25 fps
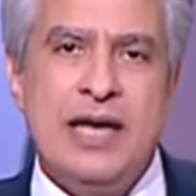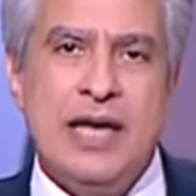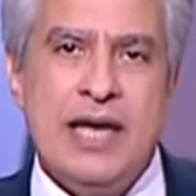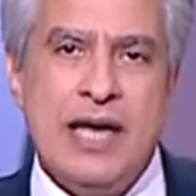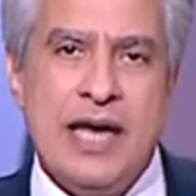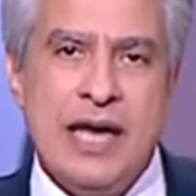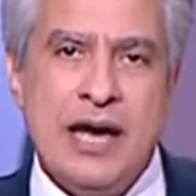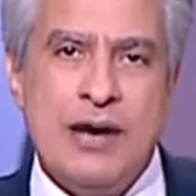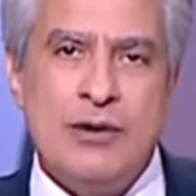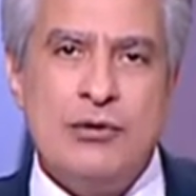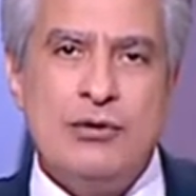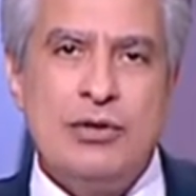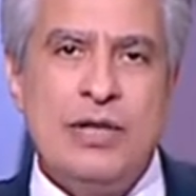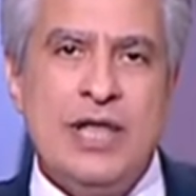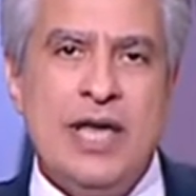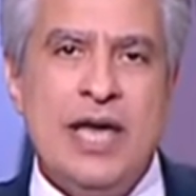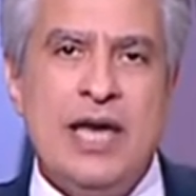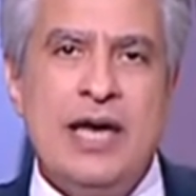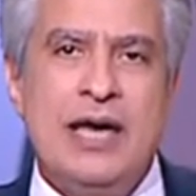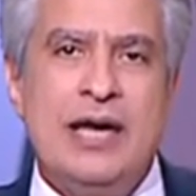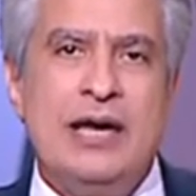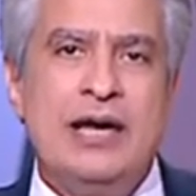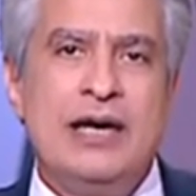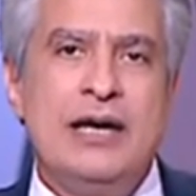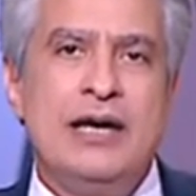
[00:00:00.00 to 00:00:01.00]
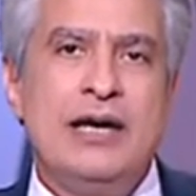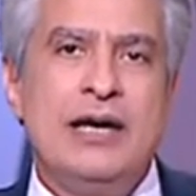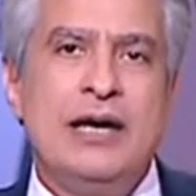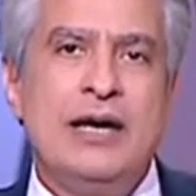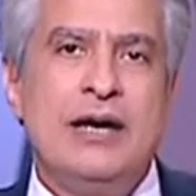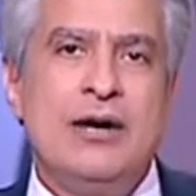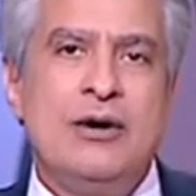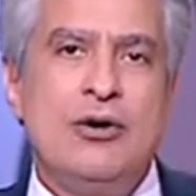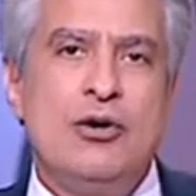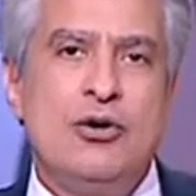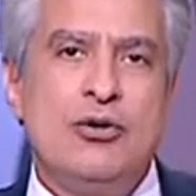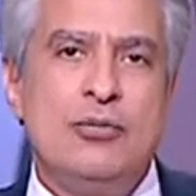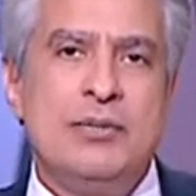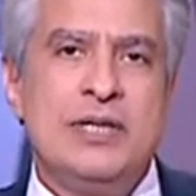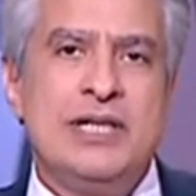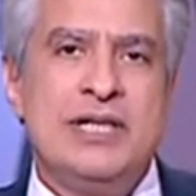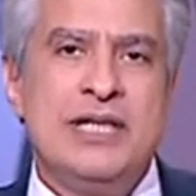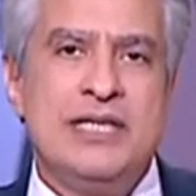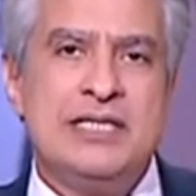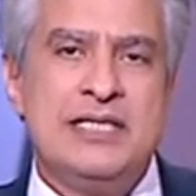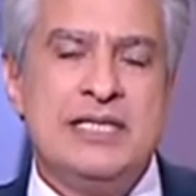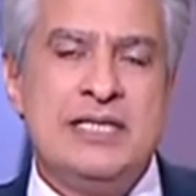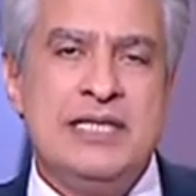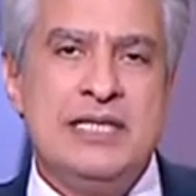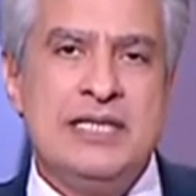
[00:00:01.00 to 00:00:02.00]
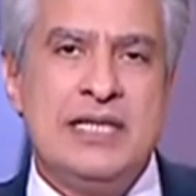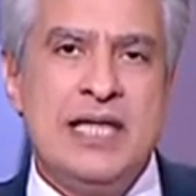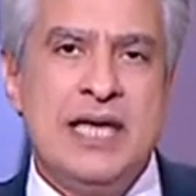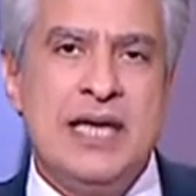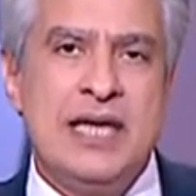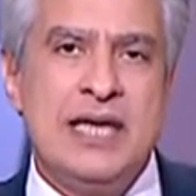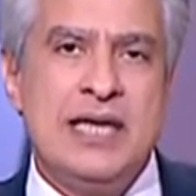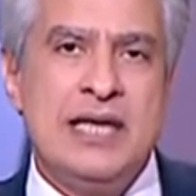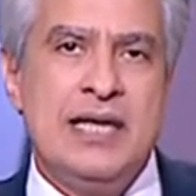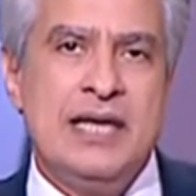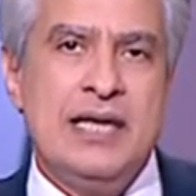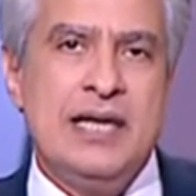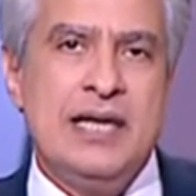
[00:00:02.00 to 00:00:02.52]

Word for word: هؤلاء آه، هم الذين